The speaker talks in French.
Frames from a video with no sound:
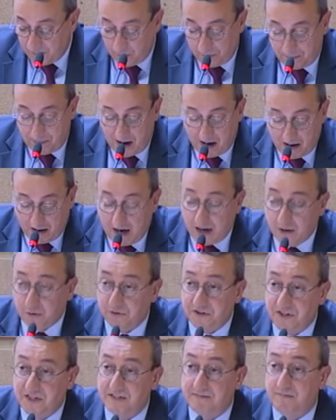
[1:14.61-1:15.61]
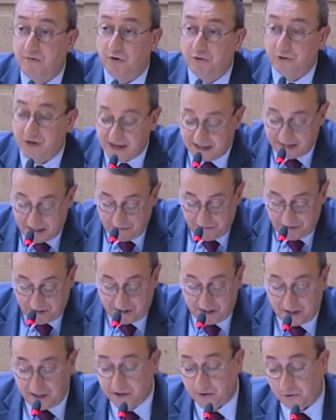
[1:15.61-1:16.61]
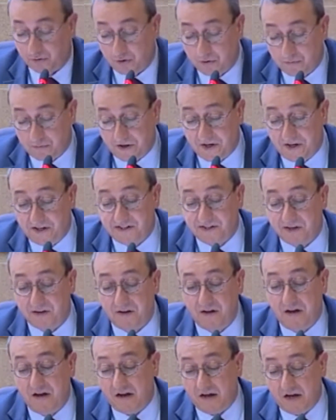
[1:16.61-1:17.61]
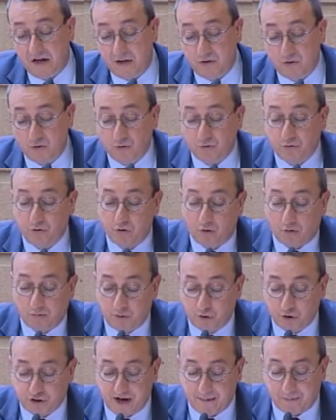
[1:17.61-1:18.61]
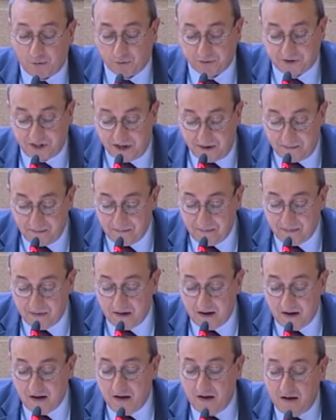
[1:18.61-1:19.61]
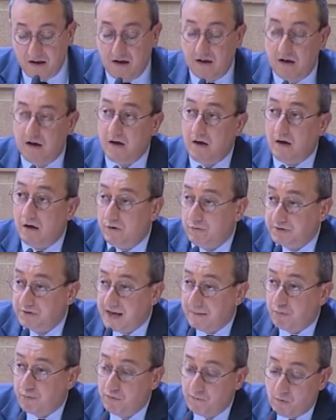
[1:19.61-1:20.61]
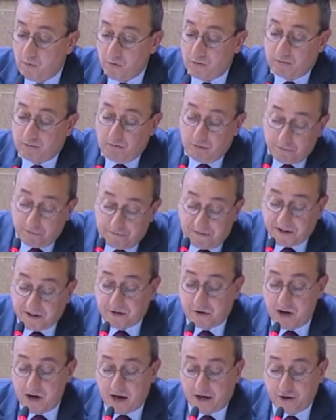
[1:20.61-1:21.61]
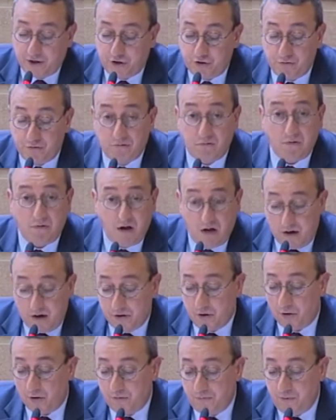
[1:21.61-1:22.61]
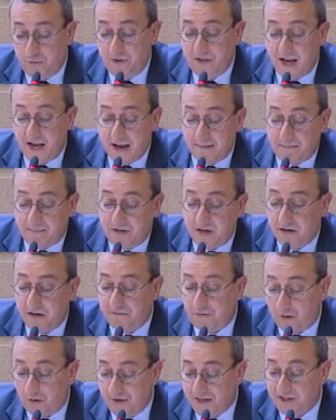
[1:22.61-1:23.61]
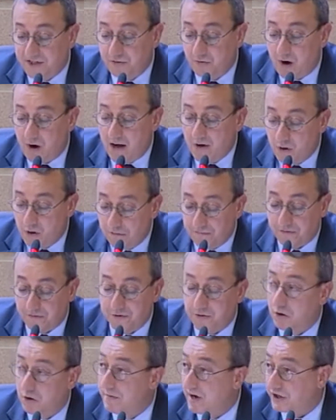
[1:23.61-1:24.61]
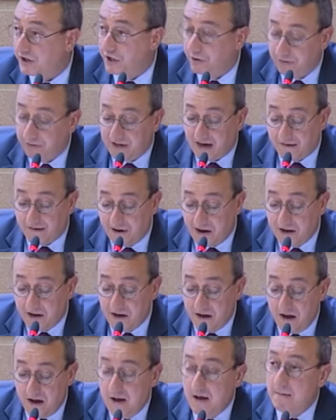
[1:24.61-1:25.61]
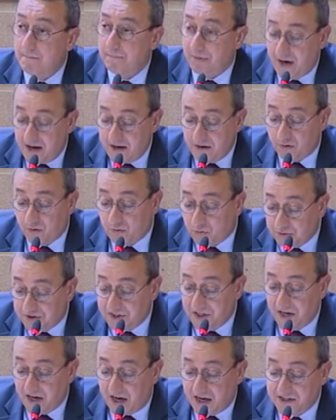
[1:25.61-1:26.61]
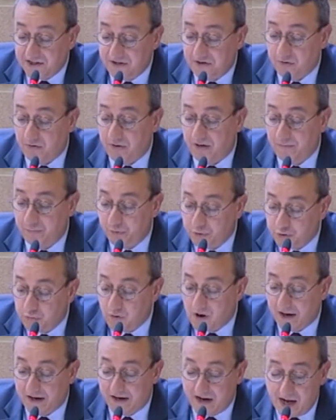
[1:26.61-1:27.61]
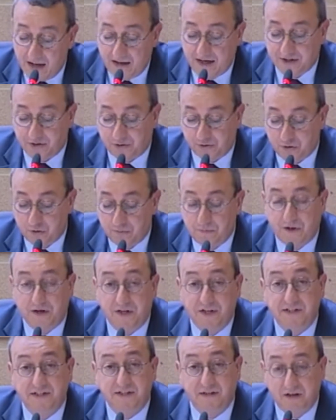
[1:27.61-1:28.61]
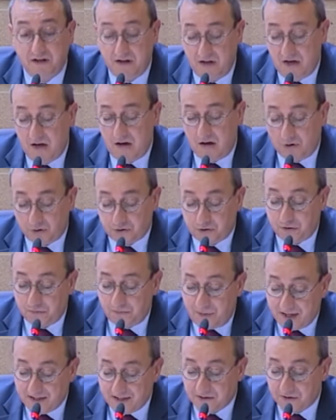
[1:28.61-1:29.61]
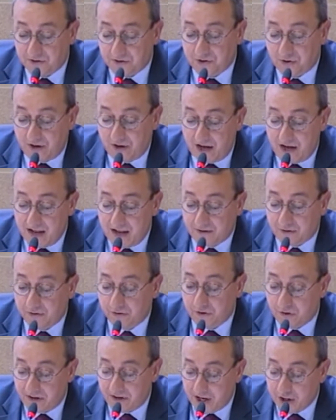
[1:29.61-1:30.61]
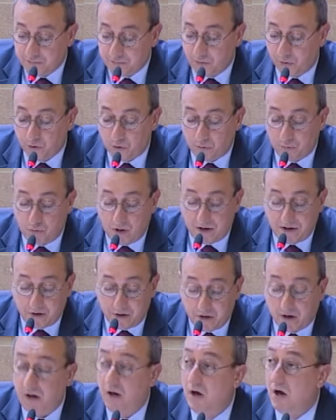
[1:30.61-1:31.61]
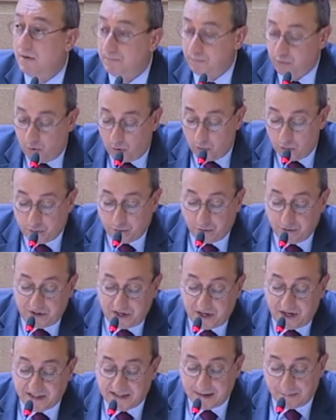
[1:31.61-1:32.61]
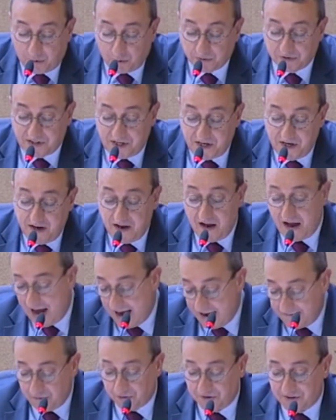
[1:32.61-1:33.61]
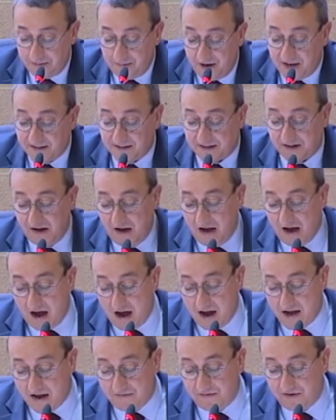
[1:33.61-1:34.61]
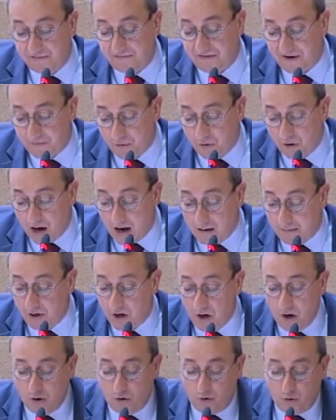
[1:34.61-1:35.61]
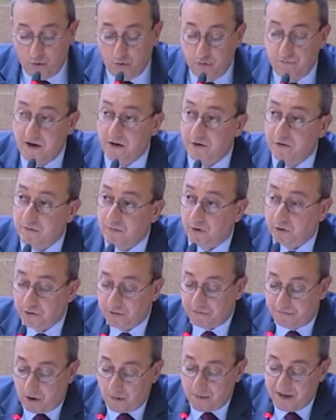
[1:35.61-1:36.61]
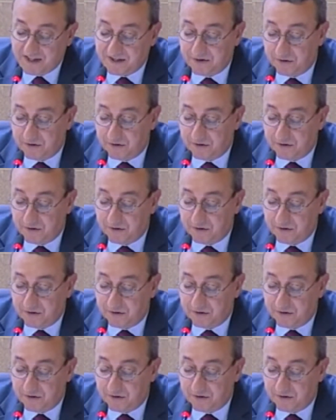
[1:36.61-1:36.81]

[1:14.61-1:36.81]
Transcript: un ralentissement de l'activité des entreprises et donc de l'embauche d'apprentis. Nous approuvons le fait que la région, dans le but d'adapter les formations à l'offre sur le marché du travail, prennent en considération les besoins réels des entreprises en se basant sur les lettres d'engagement d'employeurs pour recruter les apprentis, avant d'émettre un avis favorable aux nouvelles demandes de formation.